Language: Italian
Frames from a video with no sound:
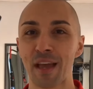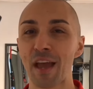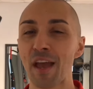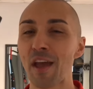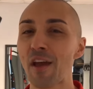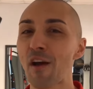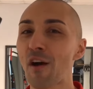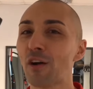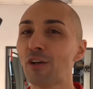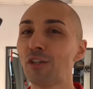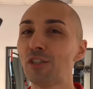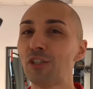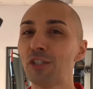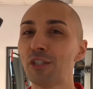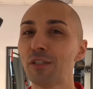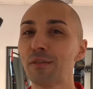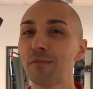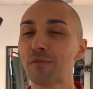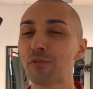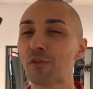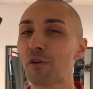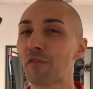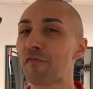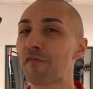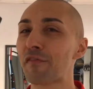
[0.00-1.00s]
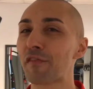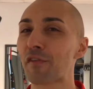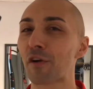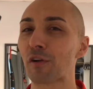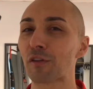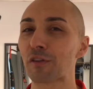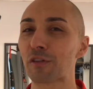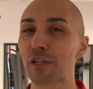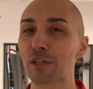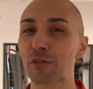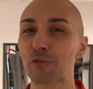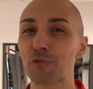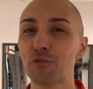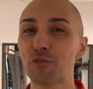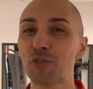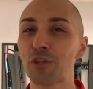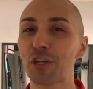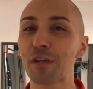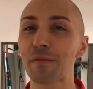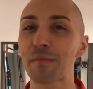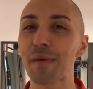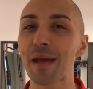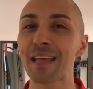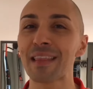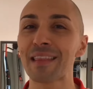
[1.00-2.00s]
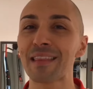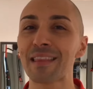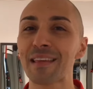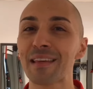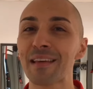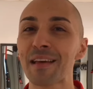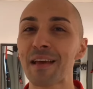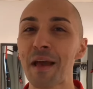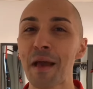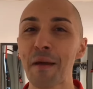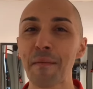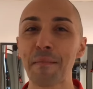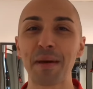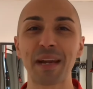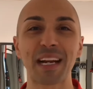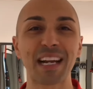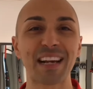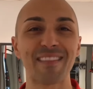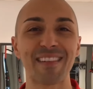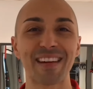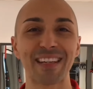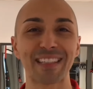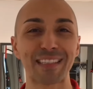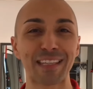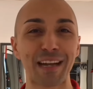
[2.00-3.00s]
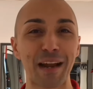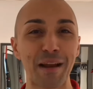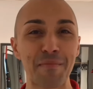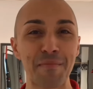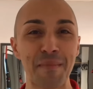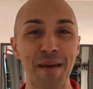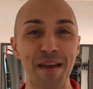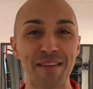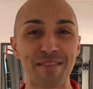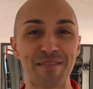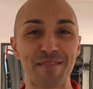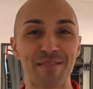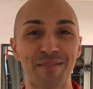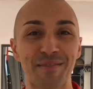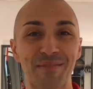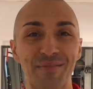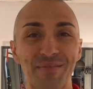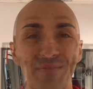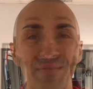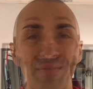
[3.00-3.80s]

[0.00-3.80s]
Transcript: E oggi ti offrirò tre suggerimenti per cavartela al meglio.